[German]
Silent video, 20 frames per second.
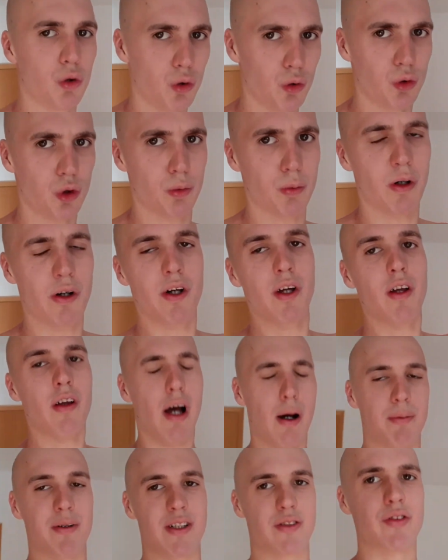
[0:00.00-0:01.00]
YouTuber.
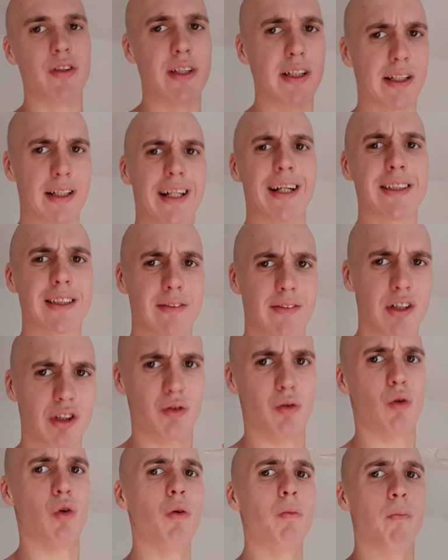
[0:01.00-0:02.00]
Aber das finde ich klasse,
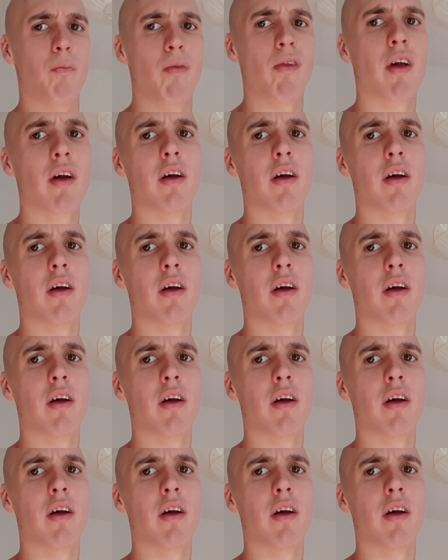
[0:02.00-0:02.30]
weißt du warum?